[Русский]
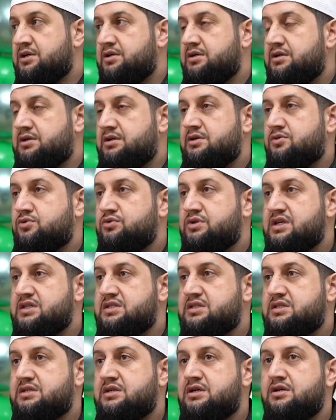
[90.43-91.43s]
а, у
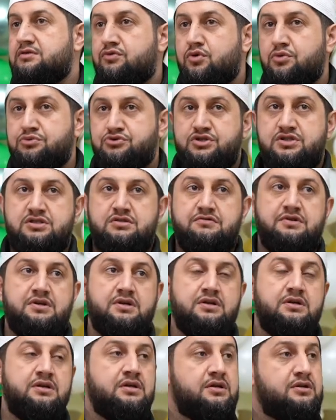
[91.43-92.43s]
нас в обществе
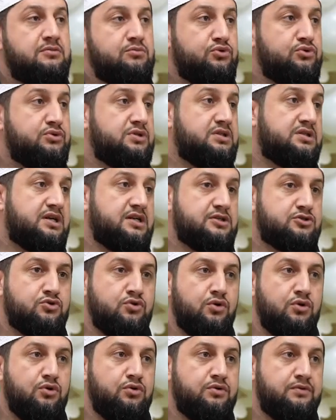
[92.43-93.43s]
будет
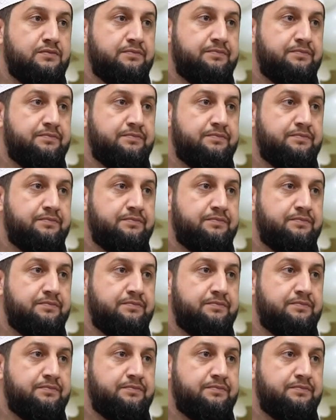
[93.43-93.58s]
раскол.